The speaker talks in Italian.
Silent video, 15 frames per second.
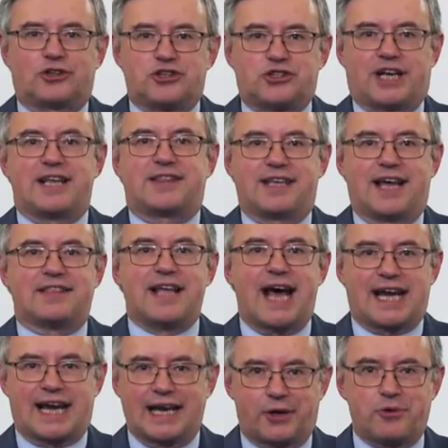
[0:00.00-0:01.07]
costrette ad
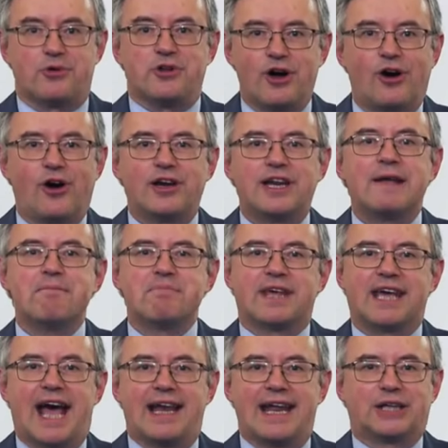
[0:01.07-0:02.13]
andare alle riunioni
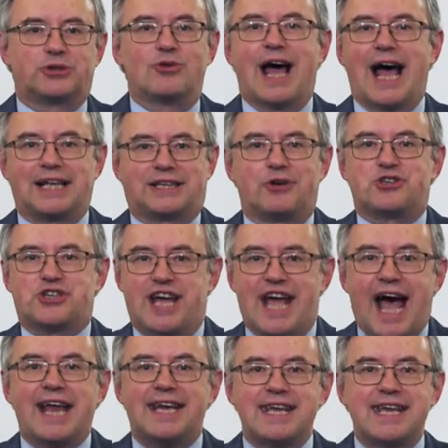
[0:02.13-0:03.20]
e alle adunate
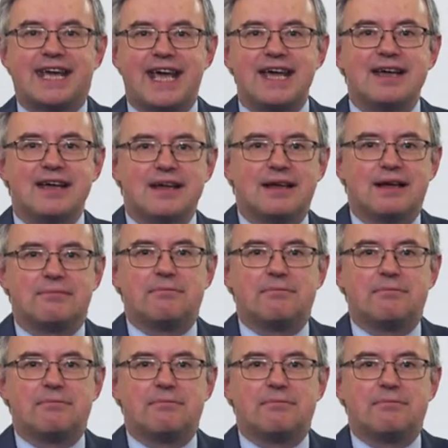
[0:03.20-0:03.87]
oceaniche,